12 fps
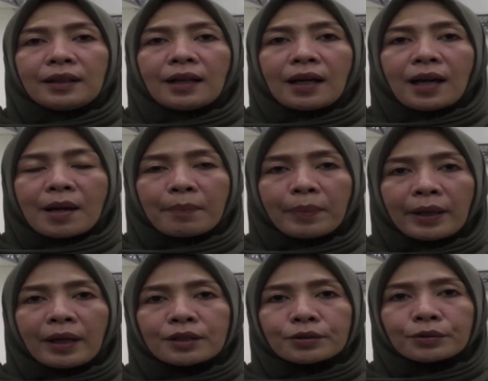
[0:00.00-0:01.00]
dengan apa
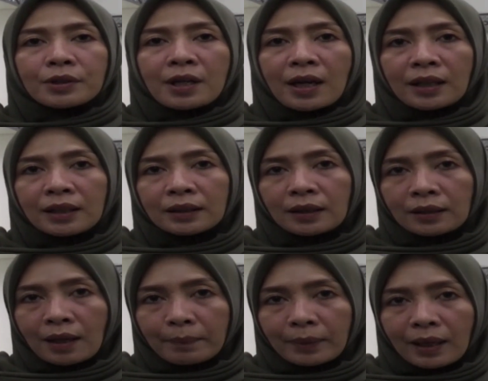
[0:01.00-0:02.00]
yang sudah
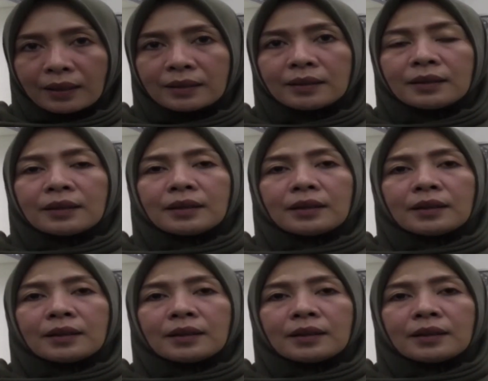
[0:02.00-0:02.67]
ditetapkan